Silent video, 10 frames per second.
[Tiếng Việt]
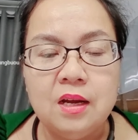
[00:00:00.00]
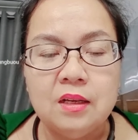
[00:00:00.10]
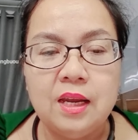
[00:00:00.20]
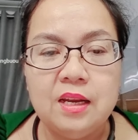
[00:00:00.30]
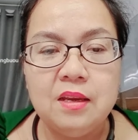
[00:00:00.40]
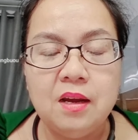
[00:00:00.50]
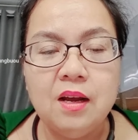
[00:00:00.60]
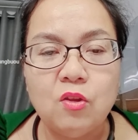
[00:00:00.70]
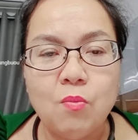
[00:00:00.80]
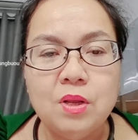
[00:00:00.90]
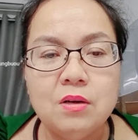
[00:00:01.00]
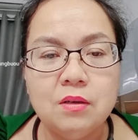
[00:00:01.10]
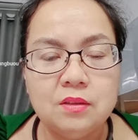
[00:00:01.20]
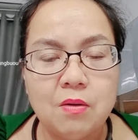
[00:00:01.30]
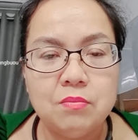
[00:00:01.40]
thì những cái tổn
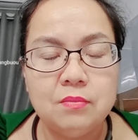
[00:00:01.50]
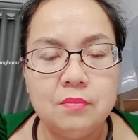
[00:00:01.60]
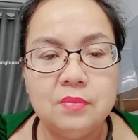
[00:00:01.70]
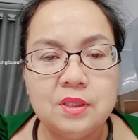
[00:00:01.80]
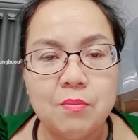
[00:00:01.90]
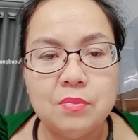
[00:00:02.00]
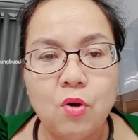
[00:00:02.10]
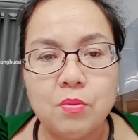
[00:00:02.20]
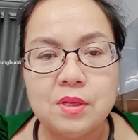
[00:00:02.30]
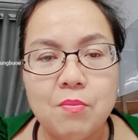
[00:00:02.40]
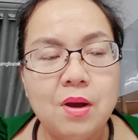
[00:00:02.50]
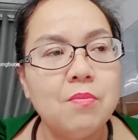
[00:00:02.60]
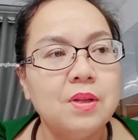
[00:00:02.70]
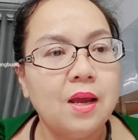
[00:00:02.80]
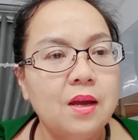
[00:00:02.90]
thương trong trong cuộc sống
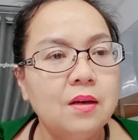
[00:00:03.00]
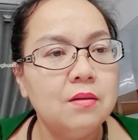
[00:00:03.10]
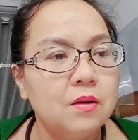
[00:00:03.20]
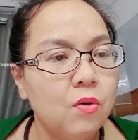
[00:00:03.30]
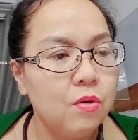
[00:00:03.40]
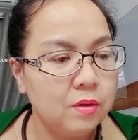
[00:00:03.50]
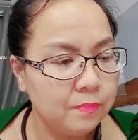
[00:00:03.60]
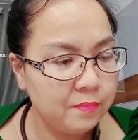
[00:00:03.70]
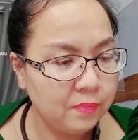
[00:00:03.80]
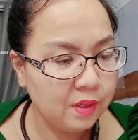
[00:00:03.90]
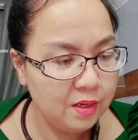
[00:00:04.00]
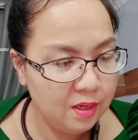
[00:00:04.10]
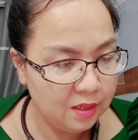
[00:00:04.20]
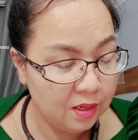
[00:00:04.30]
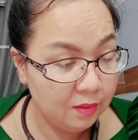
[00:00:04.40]
không thể hết được luôn cái gì
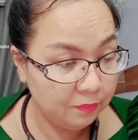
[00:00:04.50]
chị